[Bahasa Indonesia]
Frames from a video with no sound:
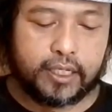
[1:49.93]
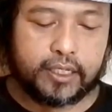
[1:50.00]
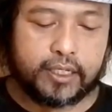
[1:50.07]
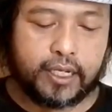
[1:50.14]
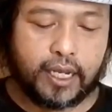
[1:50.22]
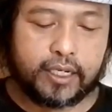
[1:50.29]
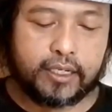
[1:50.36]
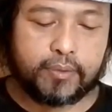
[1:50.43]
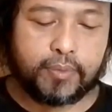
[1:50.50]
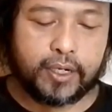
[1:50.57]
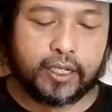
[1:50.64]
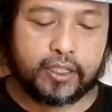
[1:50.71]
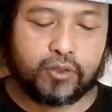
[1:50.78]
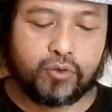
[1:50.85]
tidak
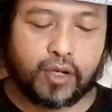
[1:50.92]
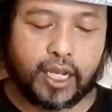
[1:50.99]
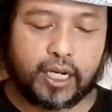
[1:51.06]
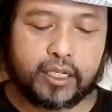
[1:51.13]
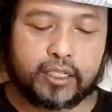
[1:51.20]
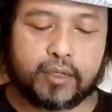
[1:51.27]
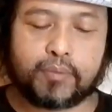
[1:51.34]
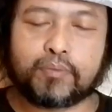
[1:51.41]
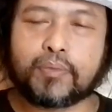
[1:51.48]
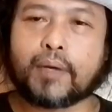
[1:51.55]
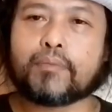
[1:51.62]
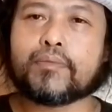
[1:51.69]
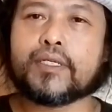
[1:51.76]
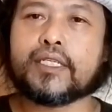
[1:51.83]
diperhitungkan
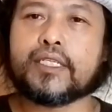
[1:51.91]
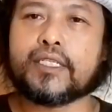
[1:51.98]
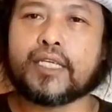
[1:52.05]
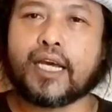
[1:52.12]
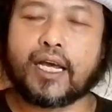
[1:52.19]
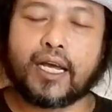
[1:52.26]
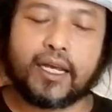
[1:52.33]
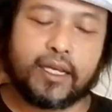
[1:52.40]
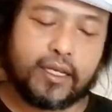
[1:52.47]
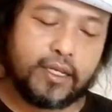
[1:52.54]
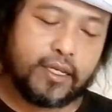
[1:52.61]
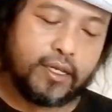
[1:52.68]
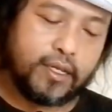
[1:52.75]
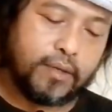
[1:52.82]
sebab ia
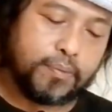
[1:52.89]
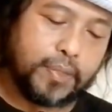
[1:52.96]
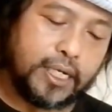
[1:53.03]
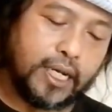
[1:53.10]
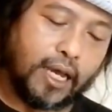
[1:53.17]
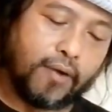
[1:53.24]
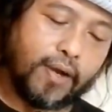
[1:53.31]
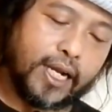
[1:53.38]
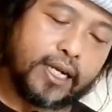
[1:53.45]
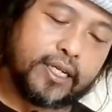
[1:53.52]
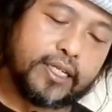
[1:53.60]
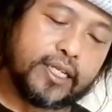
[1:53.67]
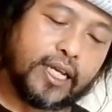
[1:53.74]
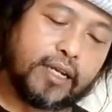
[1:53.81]

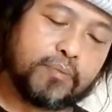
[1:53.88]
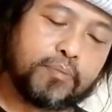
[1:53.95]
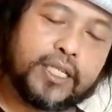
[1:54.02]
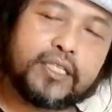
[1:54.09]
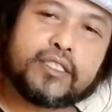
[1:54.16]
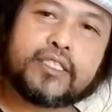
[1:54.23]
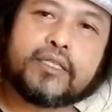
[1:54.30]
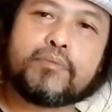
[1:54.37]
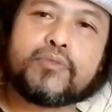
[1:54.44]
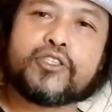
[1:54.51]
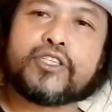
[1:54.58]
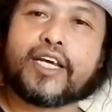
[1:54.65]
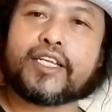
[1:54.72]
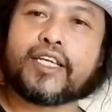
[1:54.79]
berlawanan dengan
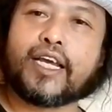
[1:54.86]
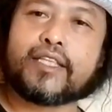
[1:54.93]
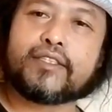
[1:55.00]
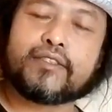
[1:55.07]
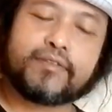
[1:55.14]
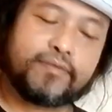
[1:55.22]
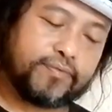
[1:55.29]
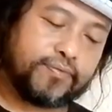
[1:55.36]
prinsip syariat.